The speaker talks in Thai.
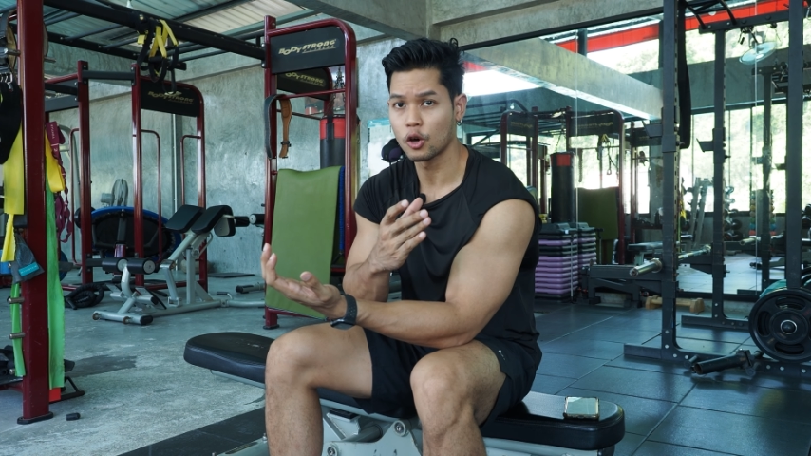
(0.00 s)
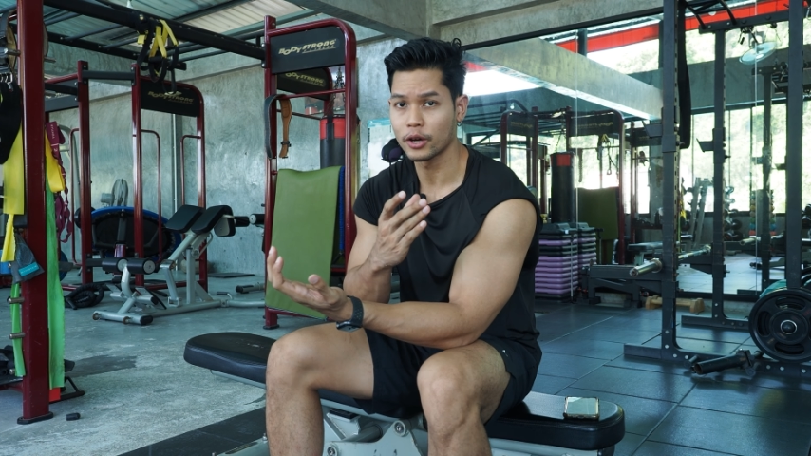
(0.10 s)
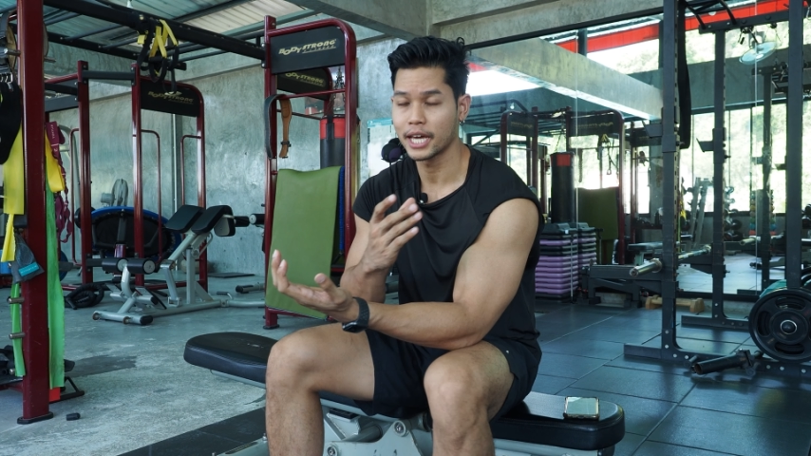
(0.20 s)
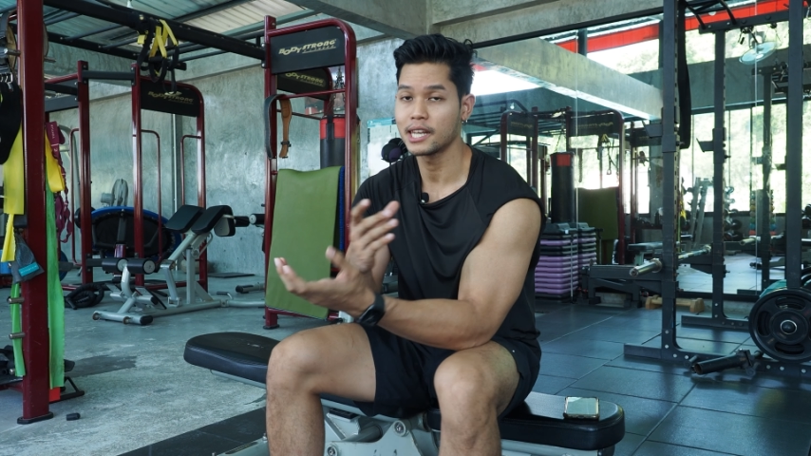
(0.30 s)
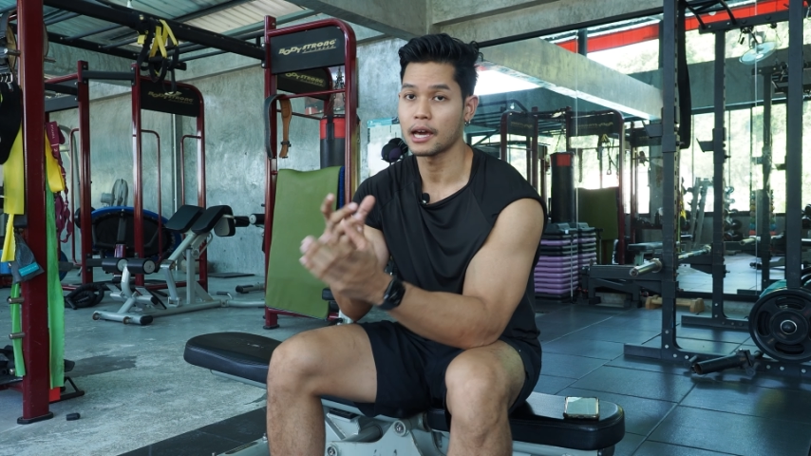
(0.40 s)
ล
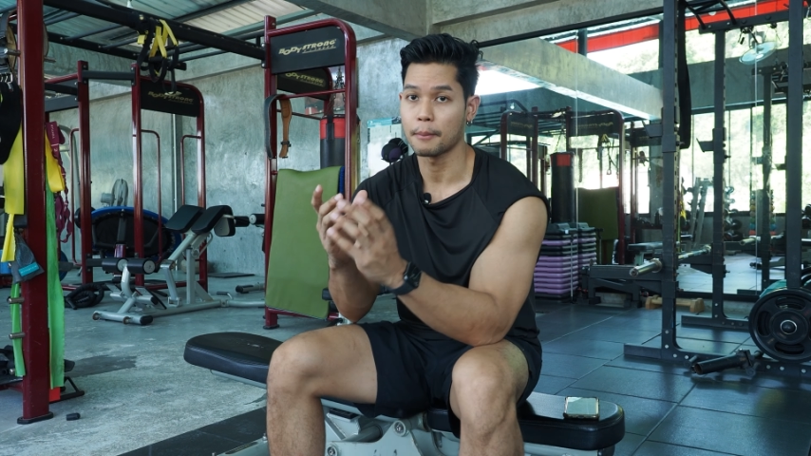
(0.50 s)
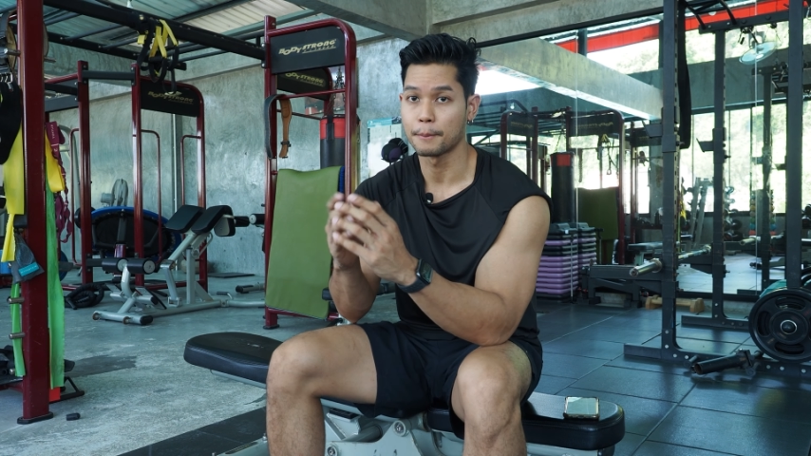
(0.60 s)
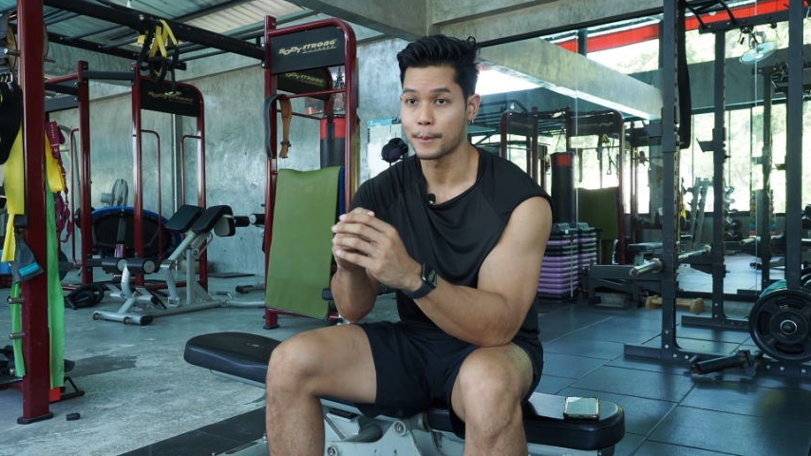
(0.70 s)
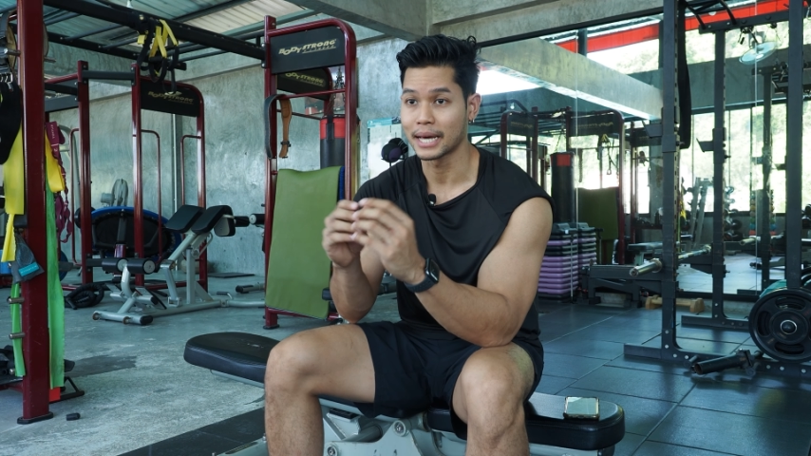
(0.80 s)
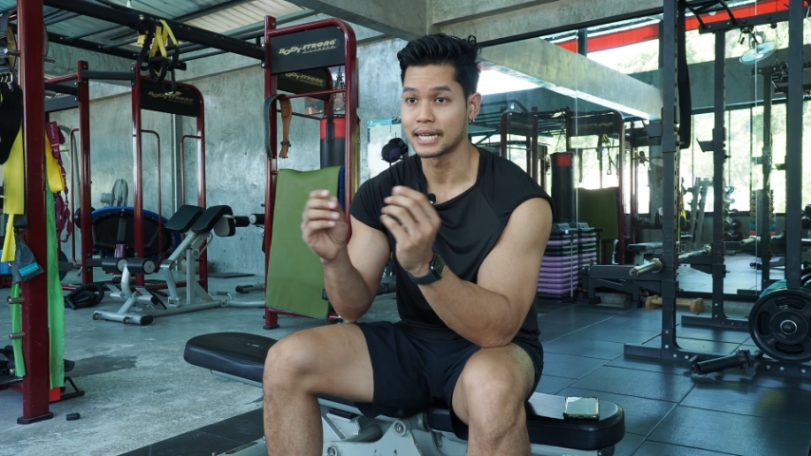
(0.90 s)
องเฮดเนี่ย
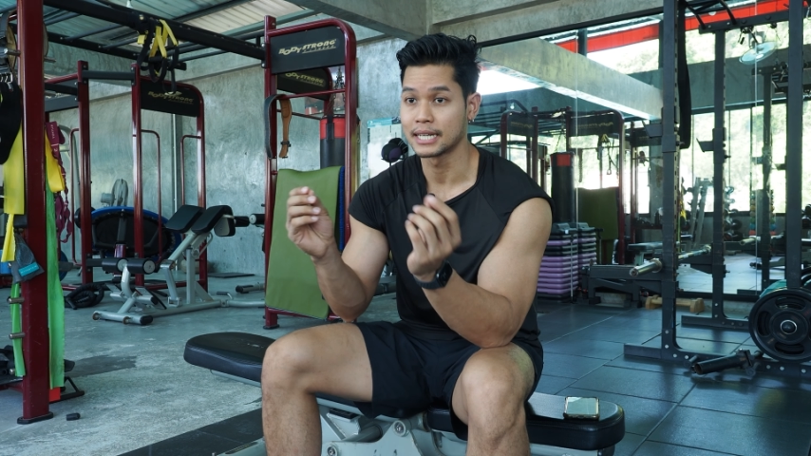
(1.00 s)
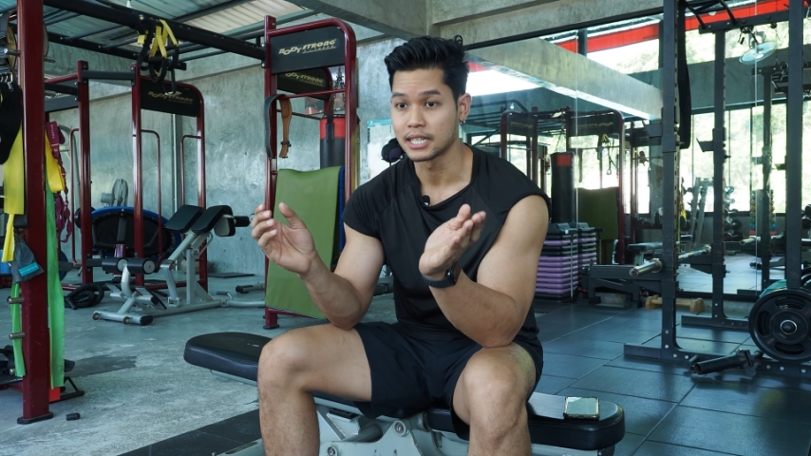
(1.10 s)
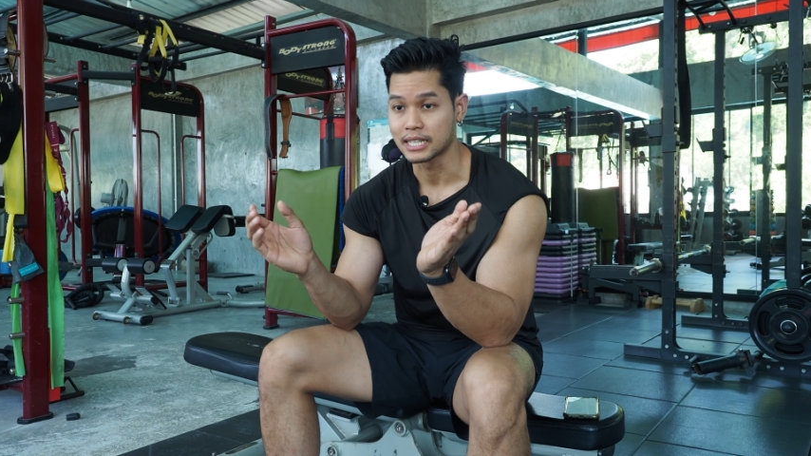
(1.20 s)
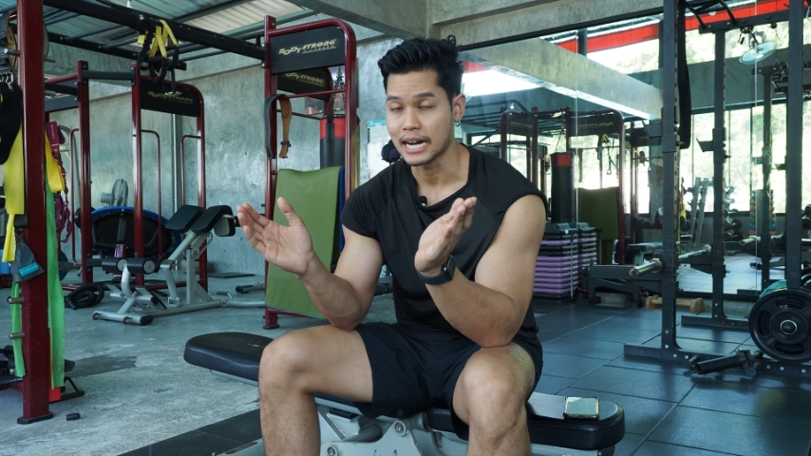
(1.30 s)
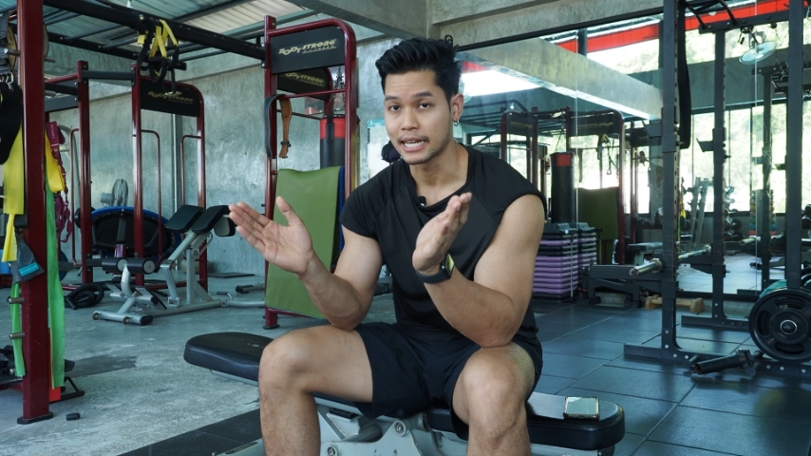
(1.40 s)
มัน
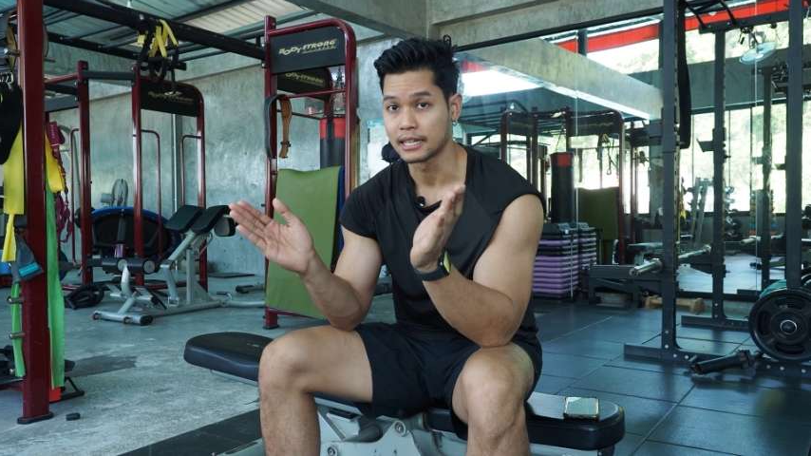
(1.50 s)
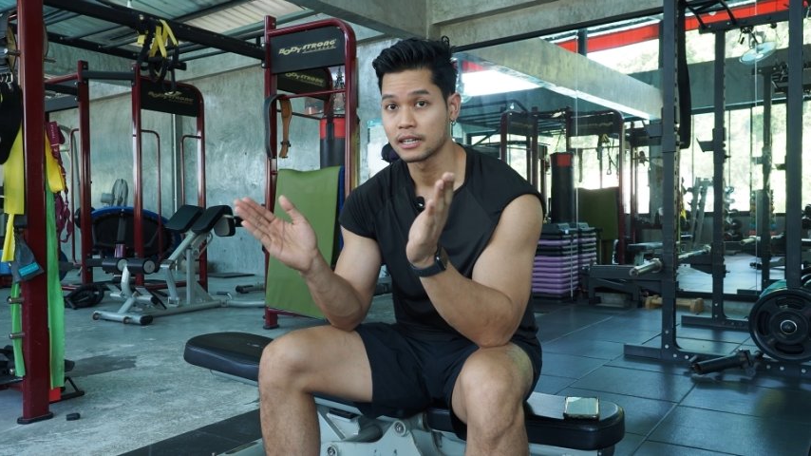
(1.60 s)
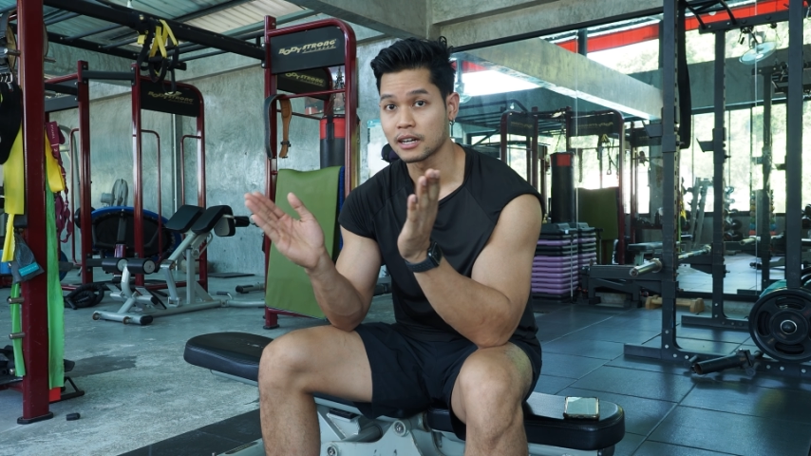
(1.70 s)
เกิดการ